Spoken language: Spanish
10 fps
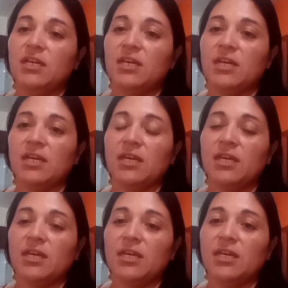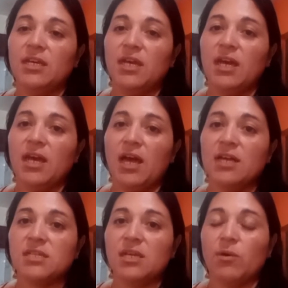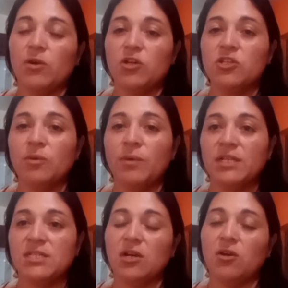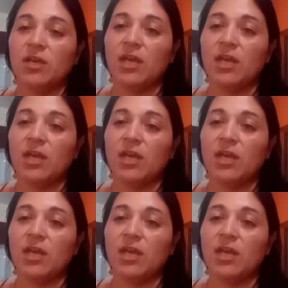Eh, así que bueno, ellos van a ser los